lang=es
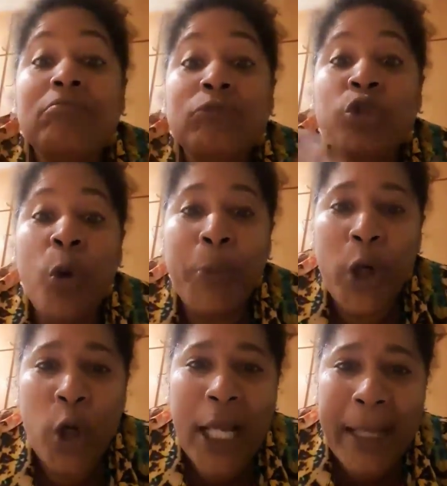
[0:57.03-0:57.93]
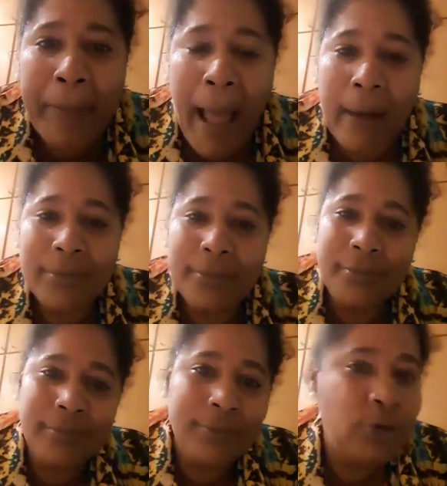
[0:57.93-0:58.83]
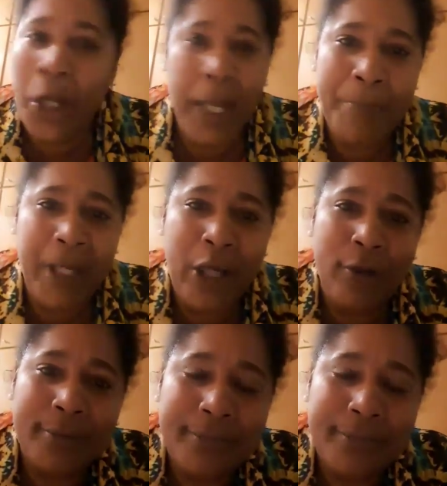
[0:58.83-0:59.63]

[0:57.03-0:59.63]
Tu problema no es el mío.